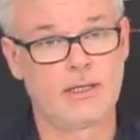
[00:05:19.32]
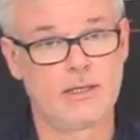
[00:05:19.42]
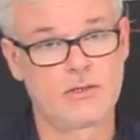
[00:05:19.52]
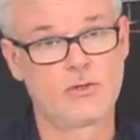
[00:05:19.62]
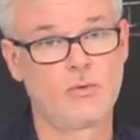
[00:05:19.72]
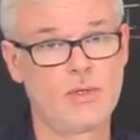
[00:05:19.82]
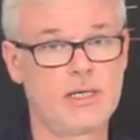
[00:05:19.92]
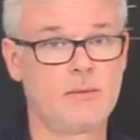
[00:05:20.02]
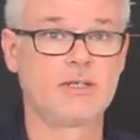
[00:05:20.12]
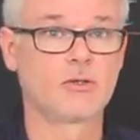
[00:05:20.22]
à celui
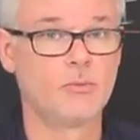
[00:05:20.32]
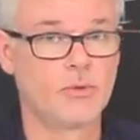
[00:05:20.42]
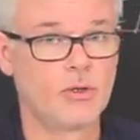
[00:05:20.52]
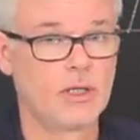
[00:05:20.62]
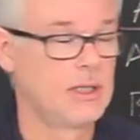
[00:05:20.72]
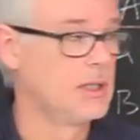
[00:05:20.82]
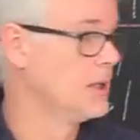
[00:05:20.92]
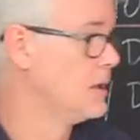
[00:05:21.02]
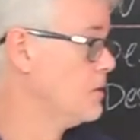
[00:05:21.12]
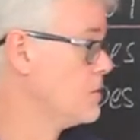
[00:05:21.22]
de la métropole.
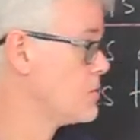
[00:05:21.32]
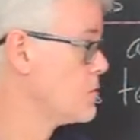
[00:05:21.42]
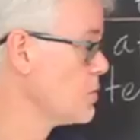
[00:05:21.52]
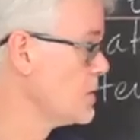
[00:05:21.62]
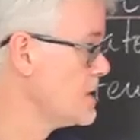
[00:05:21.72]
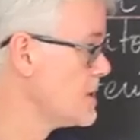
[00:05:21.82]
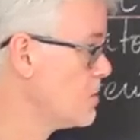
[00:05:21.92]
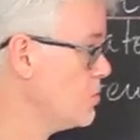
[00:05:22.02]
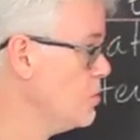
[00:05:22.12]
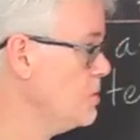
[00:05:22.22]
Ce sont des
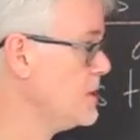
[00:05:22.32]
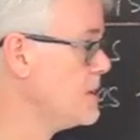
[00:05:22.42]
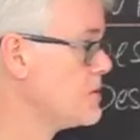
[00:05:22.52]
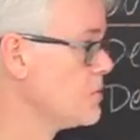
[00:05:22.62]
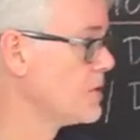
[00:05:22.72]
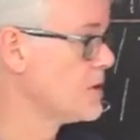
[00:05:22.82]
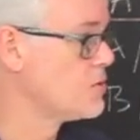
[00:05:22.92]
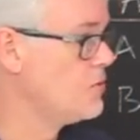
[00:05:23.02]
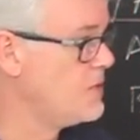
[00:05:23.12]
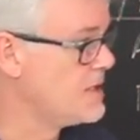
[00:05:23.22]
économies qui sont
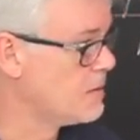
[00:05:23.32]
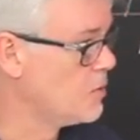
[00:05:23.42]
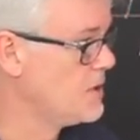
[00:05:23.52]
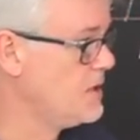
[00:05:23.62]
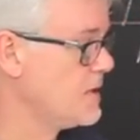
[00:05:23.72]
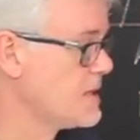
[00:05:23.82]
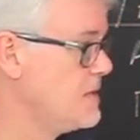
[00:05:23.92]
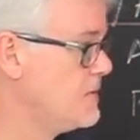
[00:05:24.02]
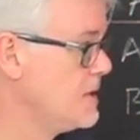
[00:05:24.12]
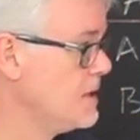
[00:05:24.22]
insuffisamment
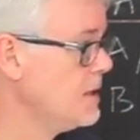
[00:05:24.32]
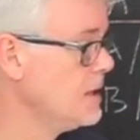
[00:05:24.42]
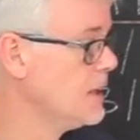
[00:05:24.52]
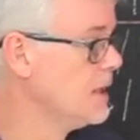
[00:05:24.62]
diversifiées